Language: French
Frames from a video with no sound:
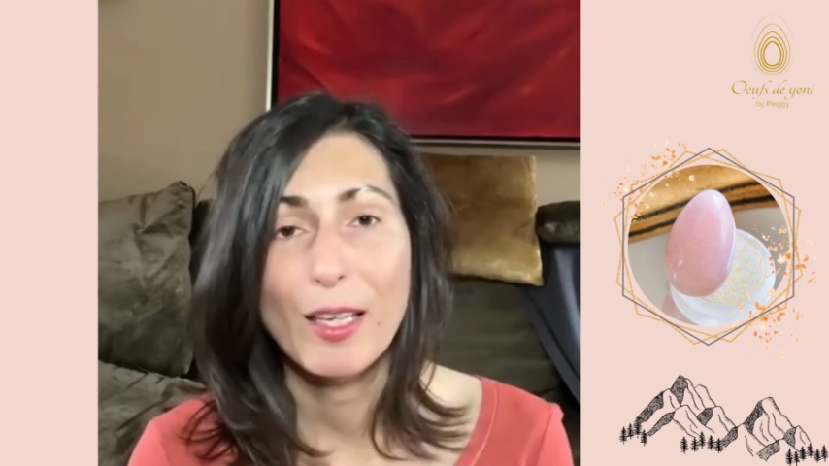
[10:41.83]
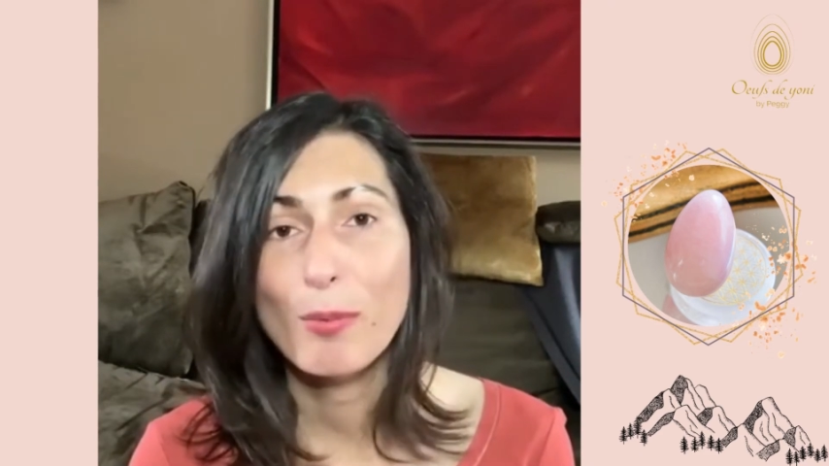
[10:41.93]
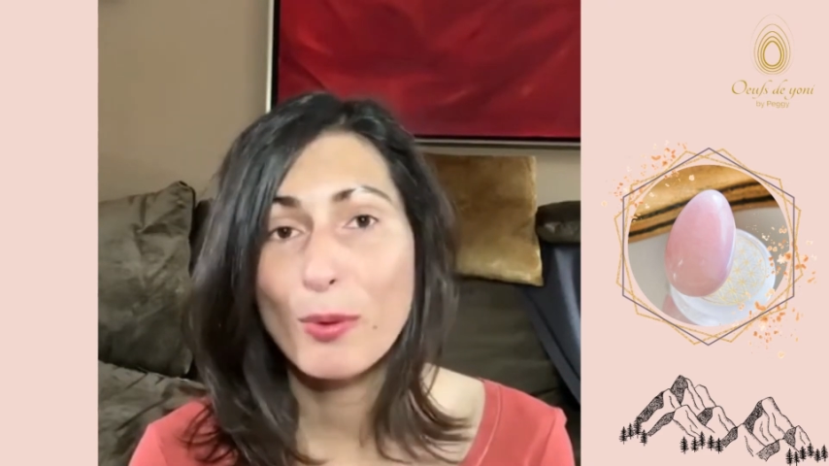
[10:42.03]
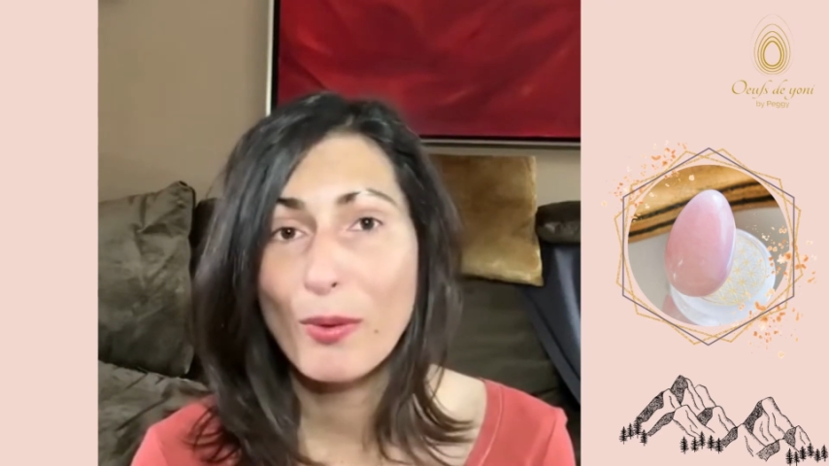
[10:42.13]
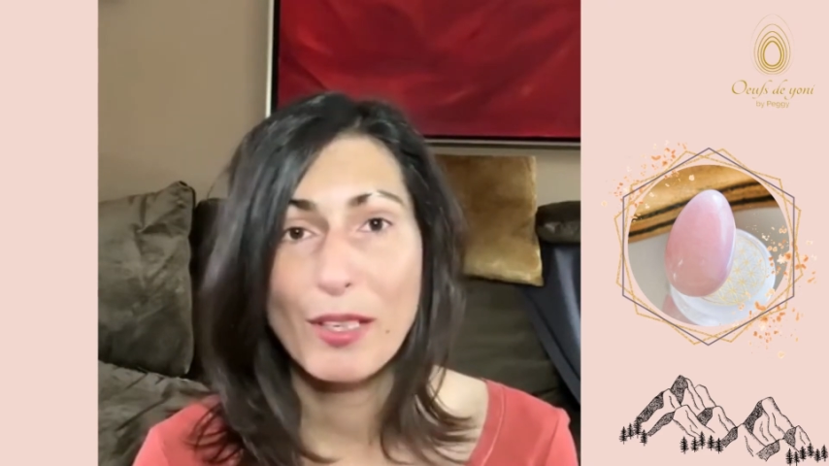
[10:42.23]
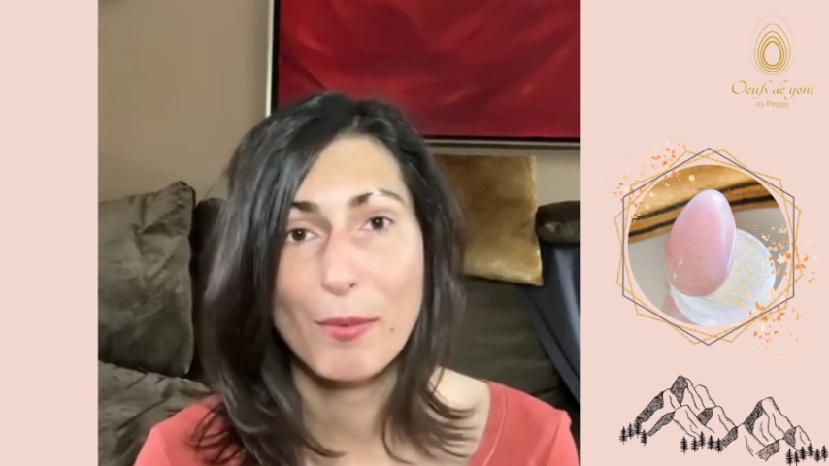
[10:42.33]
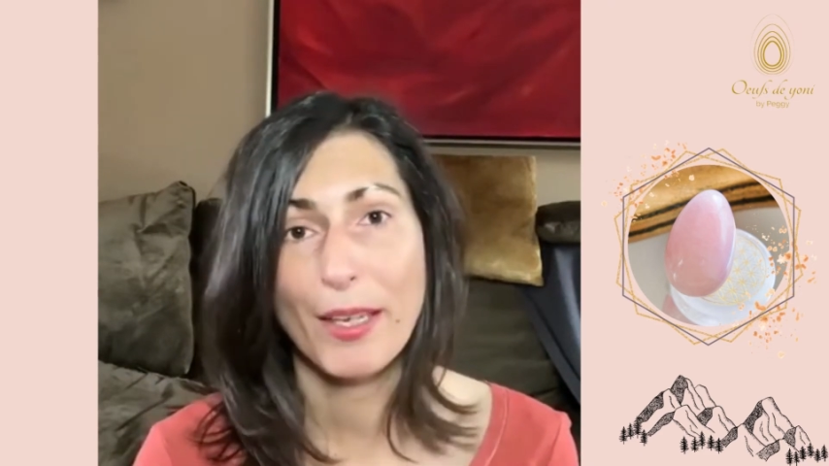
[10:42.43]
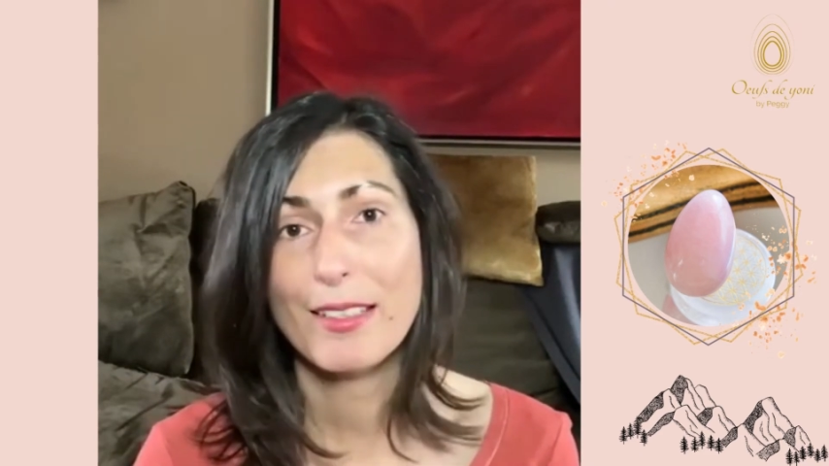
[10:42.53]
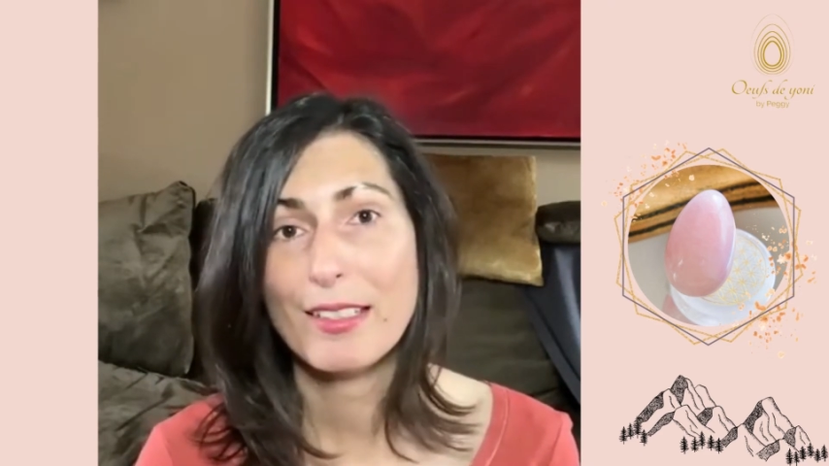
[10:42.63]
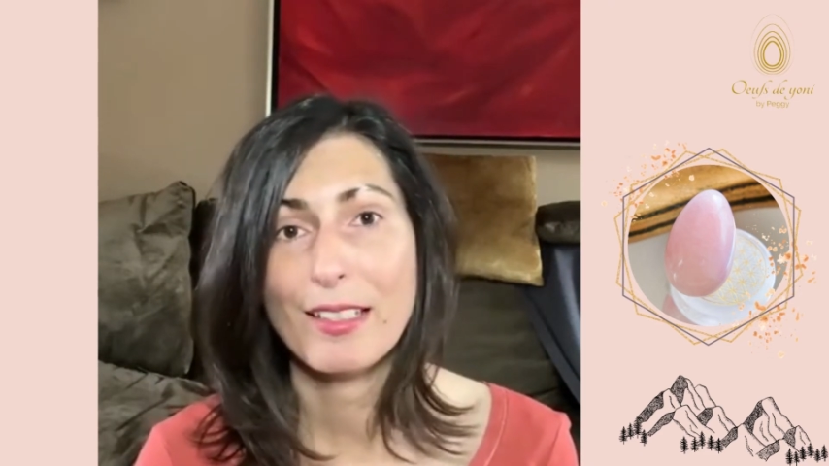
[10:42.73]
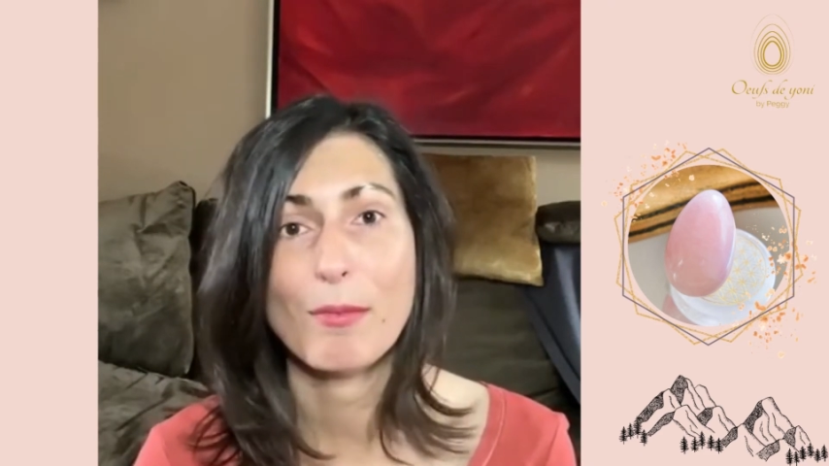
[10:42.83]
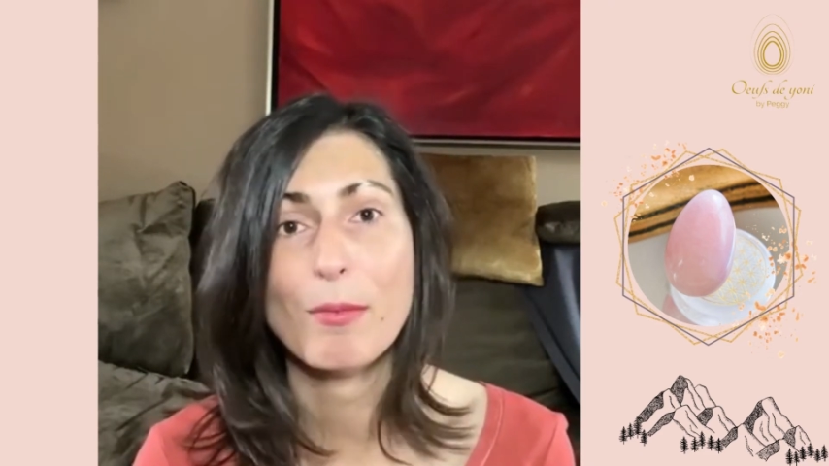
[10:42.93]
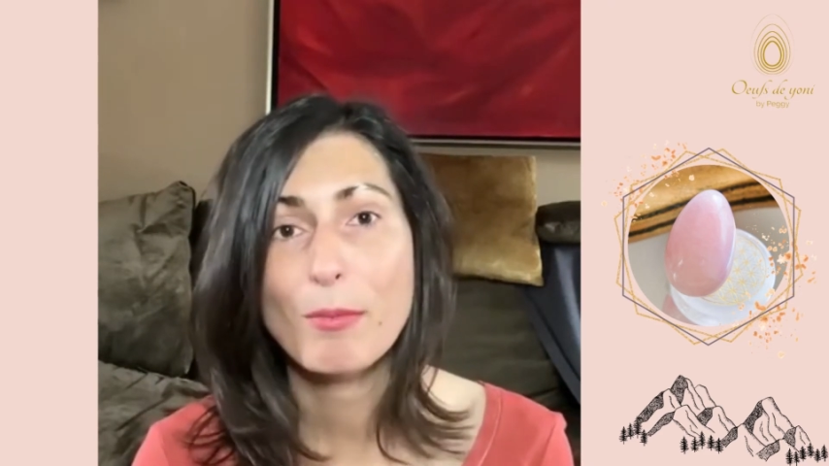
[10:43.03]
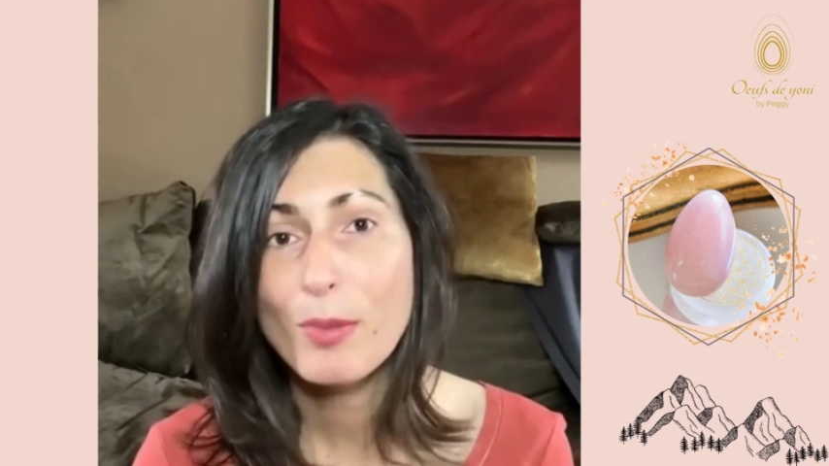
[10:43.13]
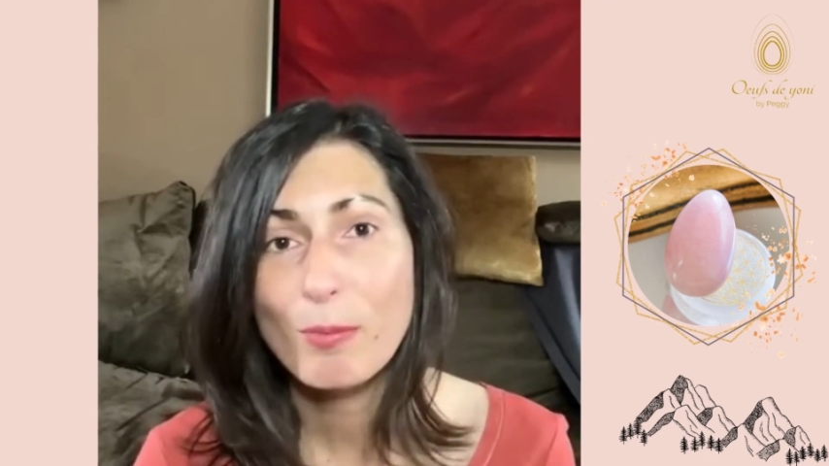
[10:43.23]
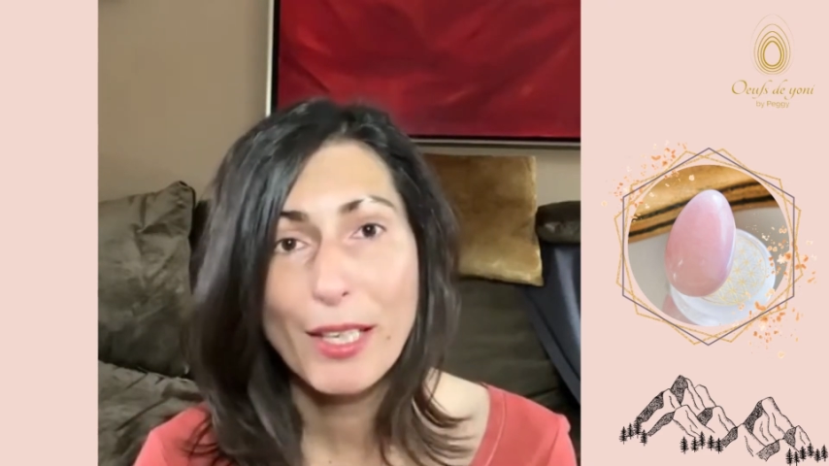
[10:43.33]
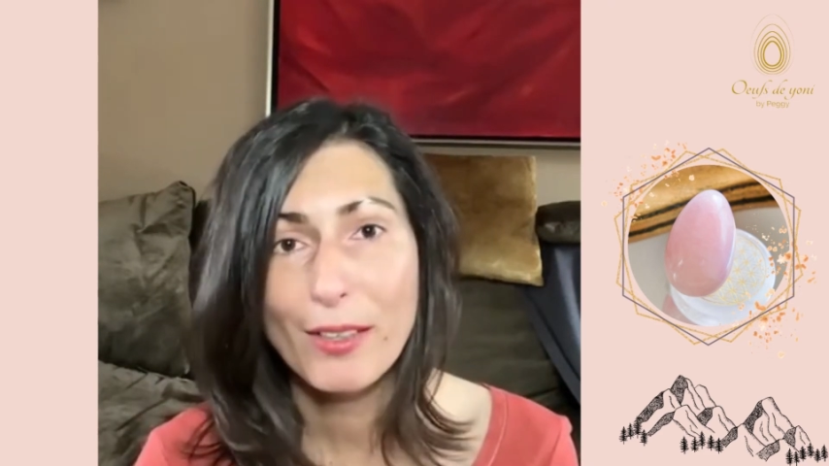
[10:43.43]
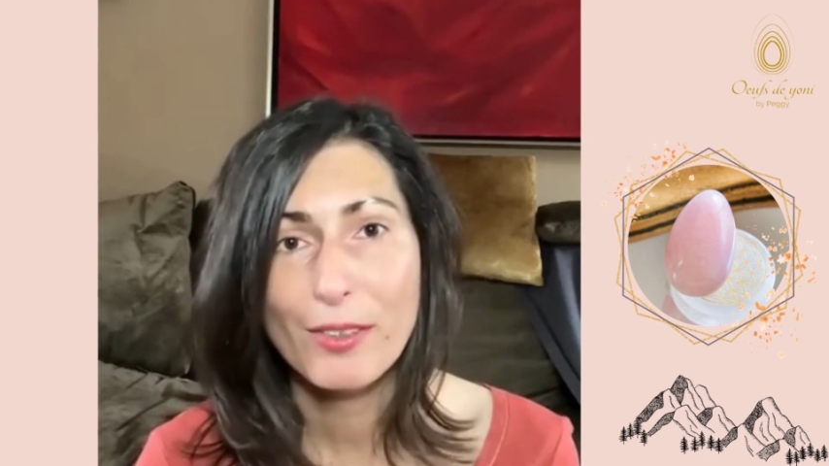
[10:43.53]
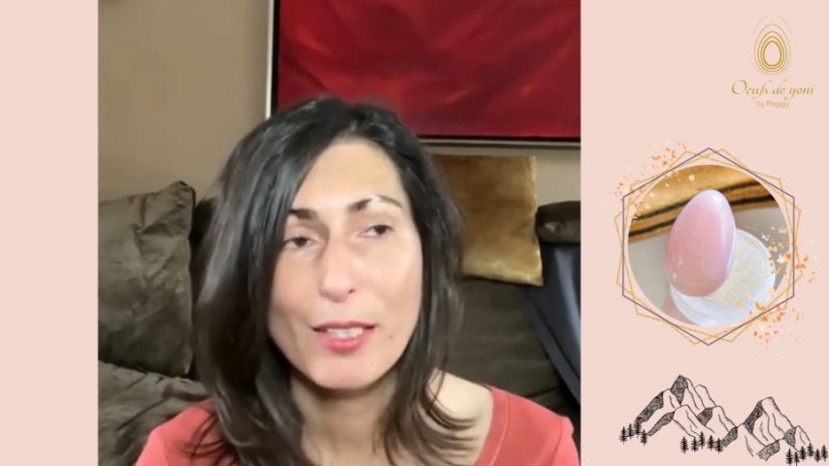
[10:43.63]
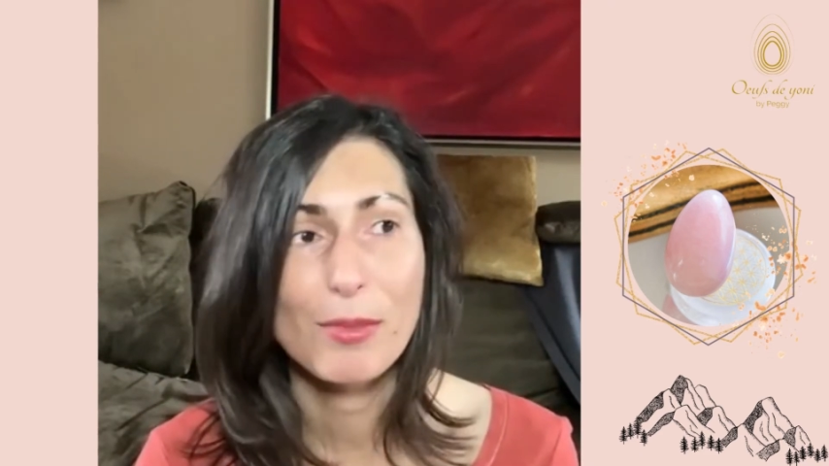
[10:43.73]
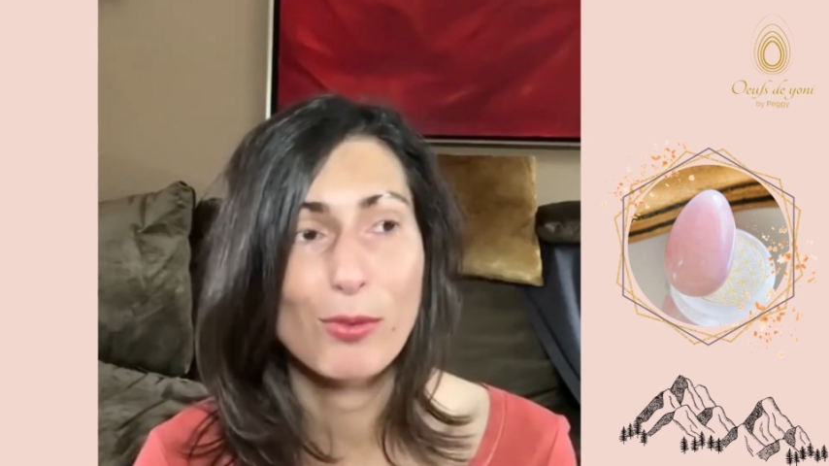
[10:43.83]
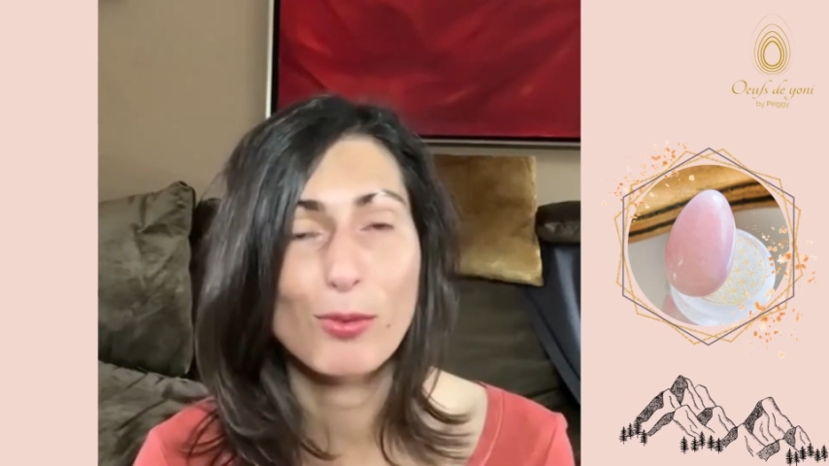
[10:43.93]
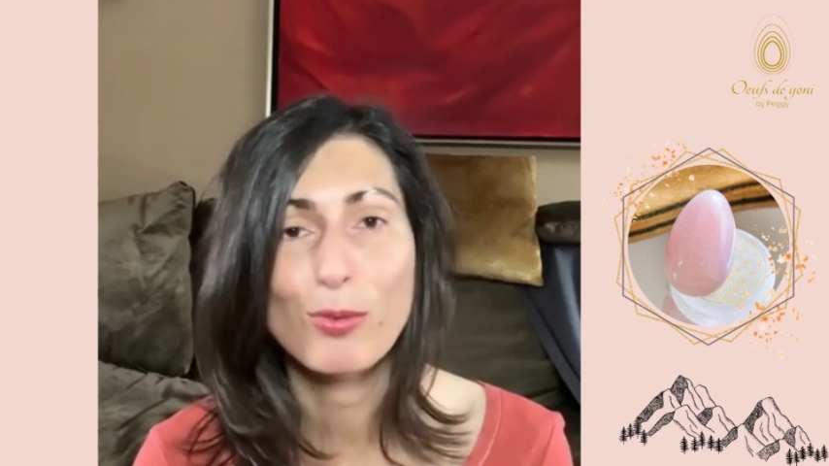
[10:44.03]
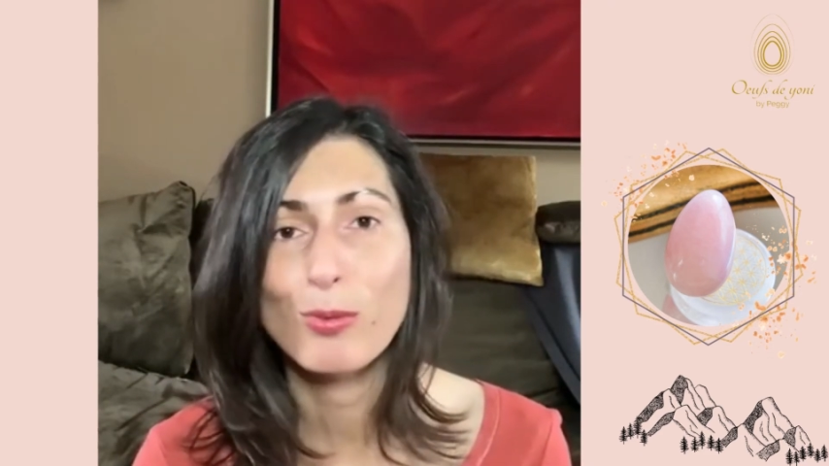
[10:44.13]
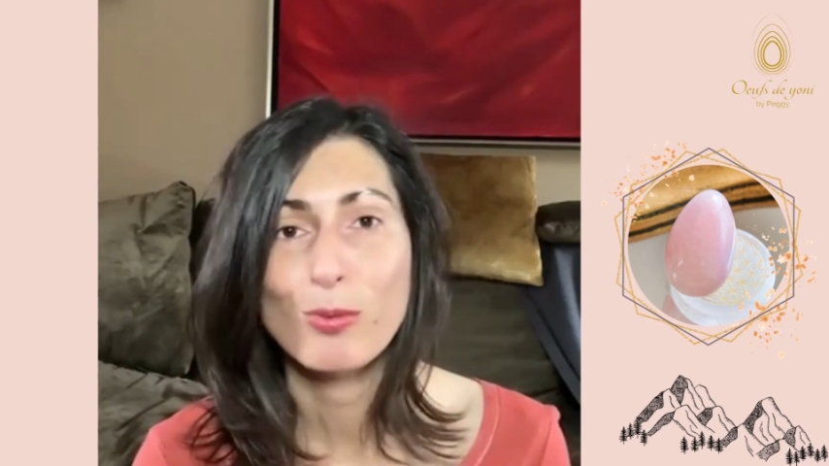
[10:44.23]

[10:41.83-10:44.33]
Et pourtant, les pierres, c'est les mêmes pierres que d'habitude,